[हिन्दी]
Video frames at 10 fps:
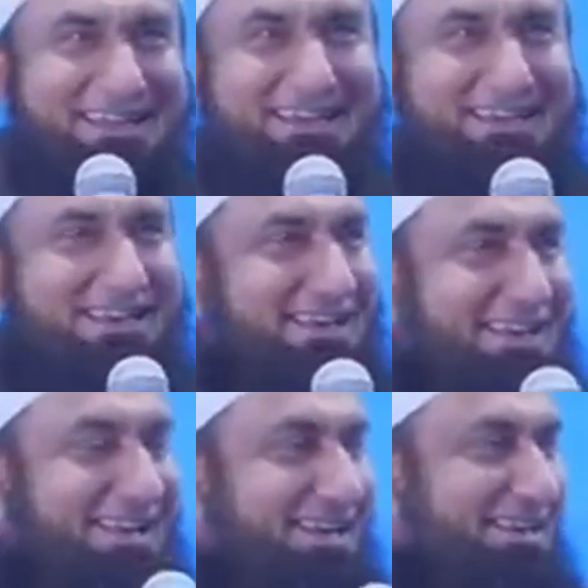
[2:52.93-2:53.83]
चल
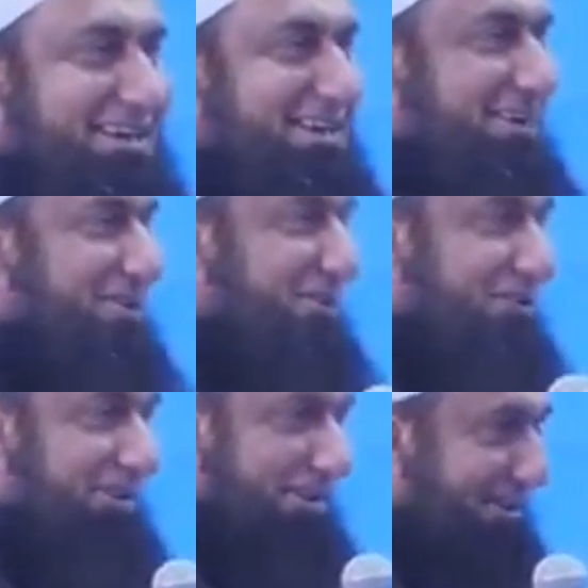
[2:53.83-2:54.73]
याले
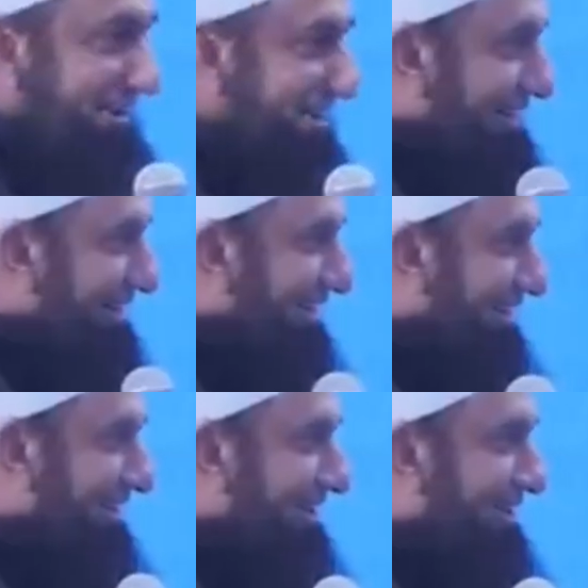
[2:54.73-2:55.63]
कौन है
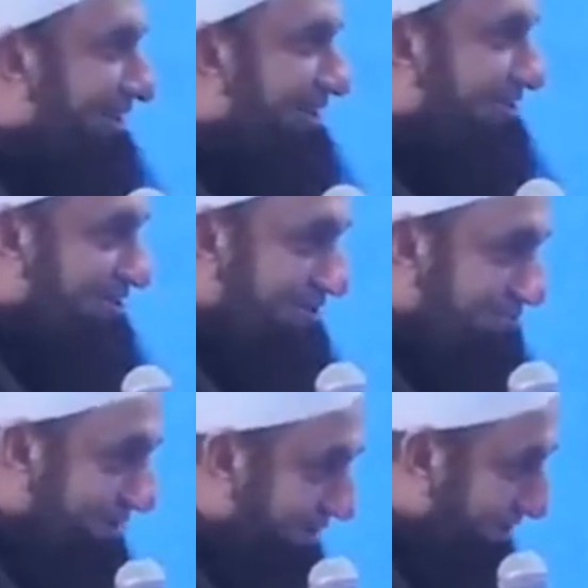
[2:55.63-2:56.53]
क्या तेरी
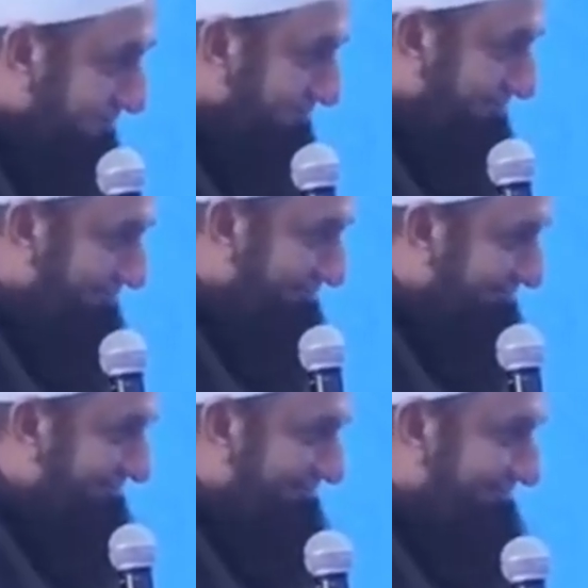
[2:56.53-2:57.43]
बेगम
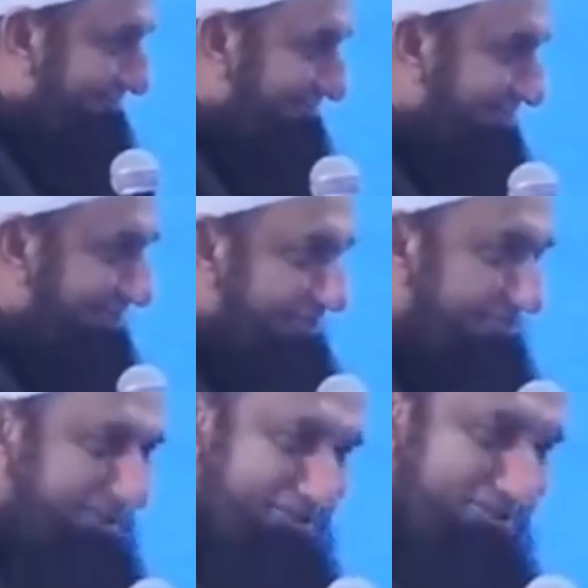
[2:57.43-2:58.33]

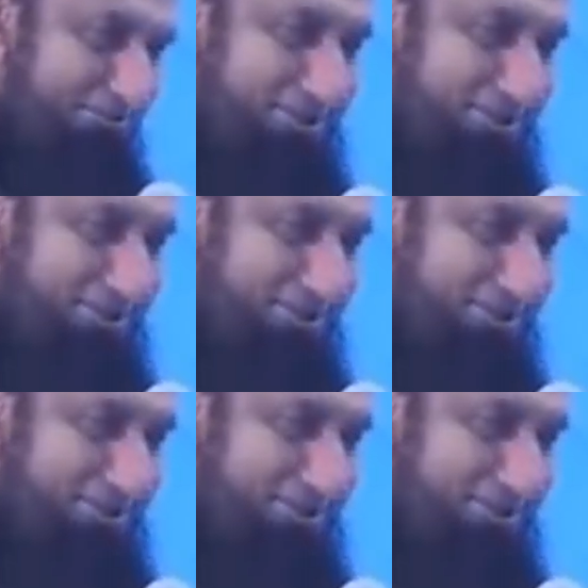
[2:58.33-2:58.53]
वाह जी